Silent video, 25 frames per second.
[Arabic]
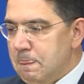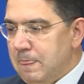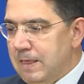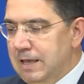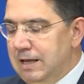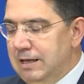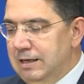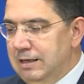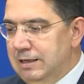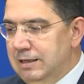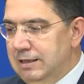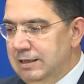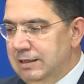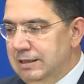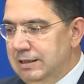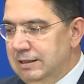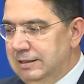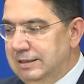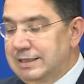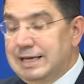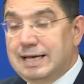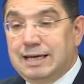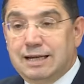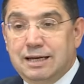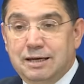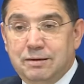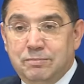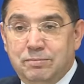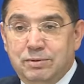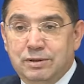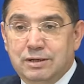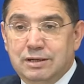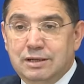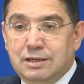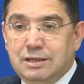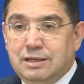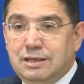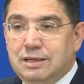التهريب
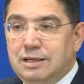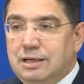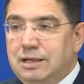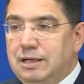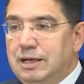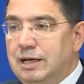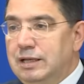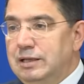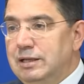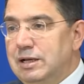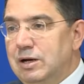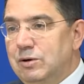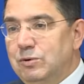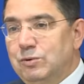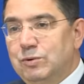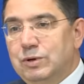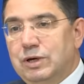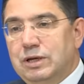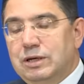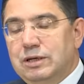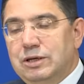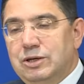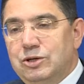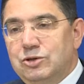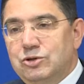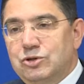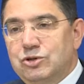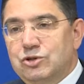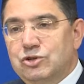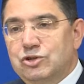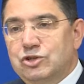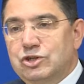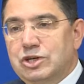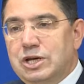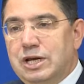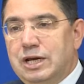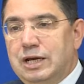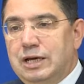آه، لانه كان
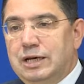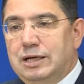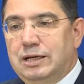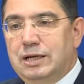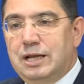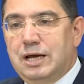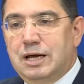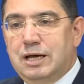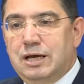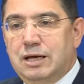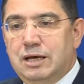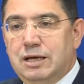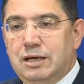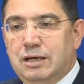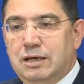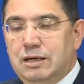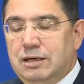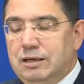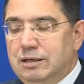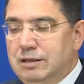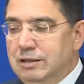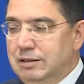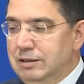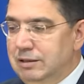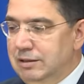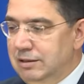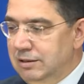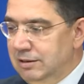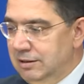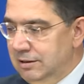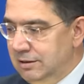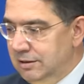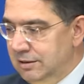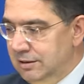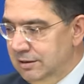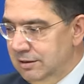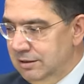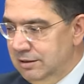كيشجع على
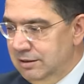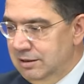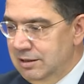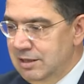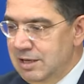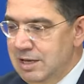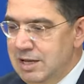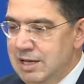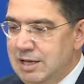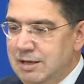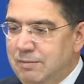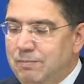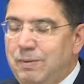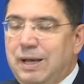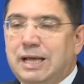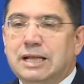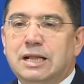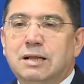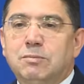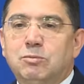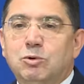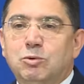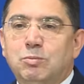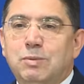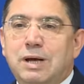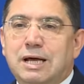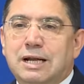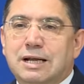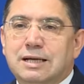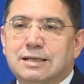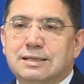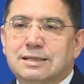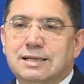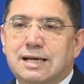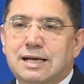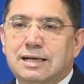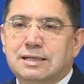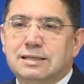آه، بعض
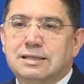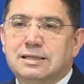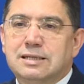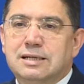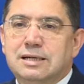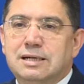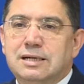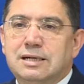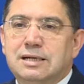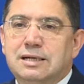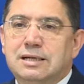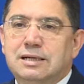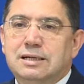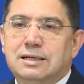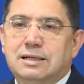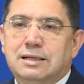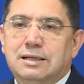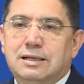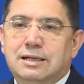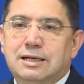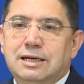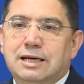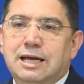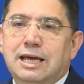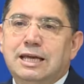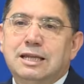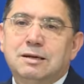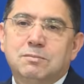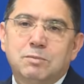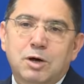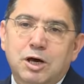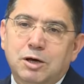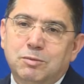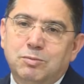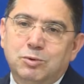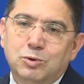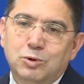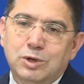الممارسات اللي غير
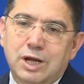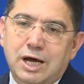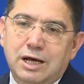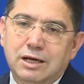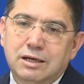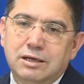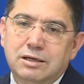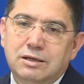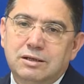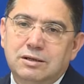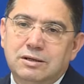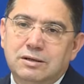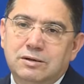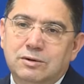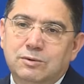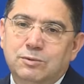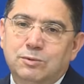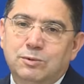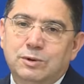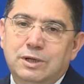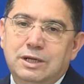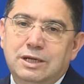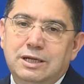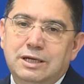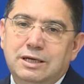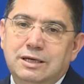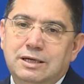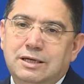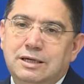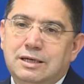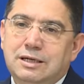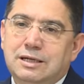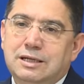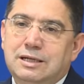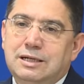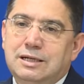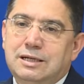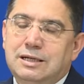مقبوله واللي